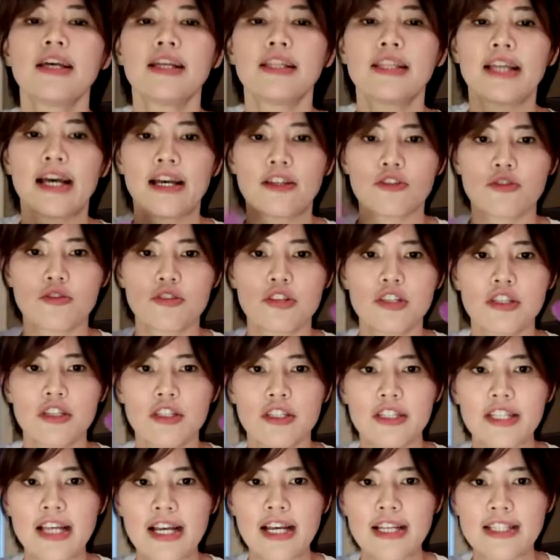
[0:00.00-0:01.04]
它就是
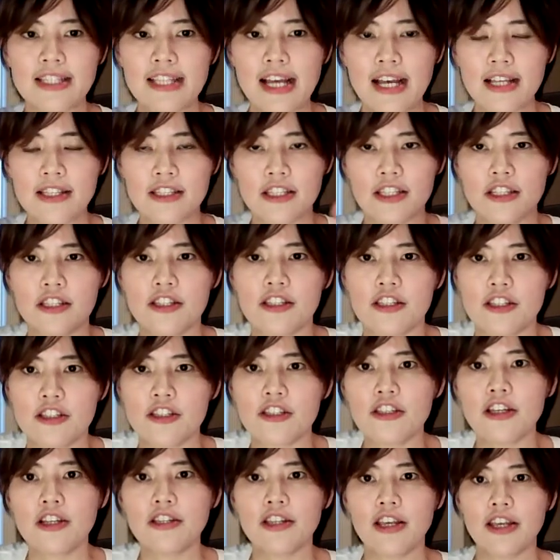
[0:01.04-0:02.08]
像这样子紫
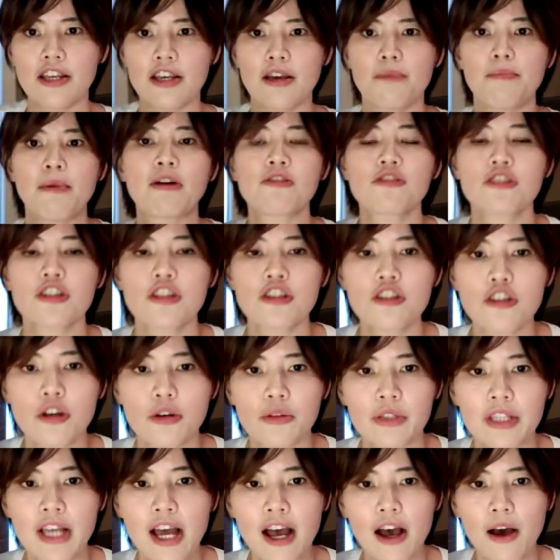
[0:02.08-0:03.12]
色的一个保湿手
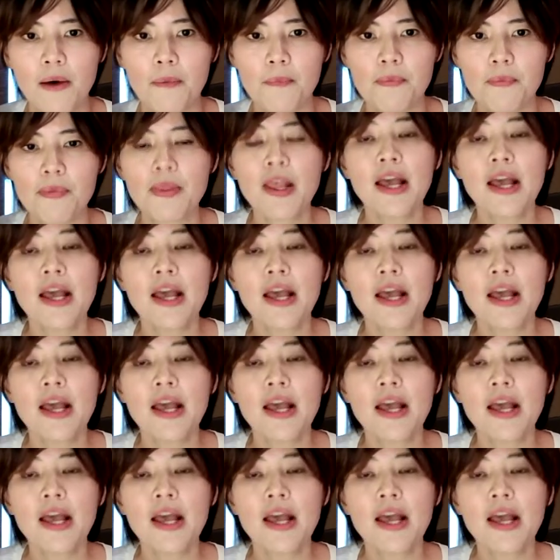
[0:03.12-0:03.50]
套。